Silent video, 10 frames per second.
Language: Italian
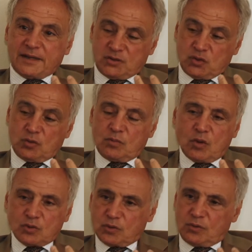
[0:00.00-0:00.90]
sono
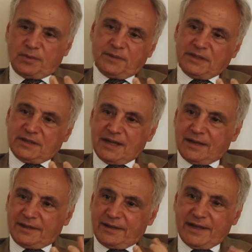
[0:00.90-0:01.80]
molto
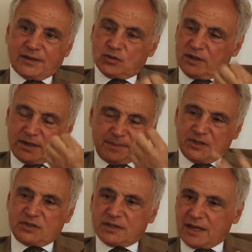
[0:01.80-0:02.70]
complementari e hanno delle
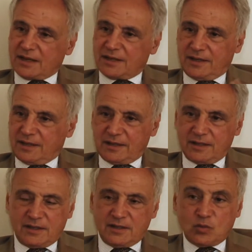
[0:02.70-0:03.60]
capacità che
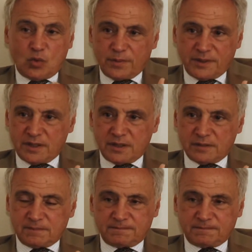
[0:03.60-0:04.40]
eh, gli uomini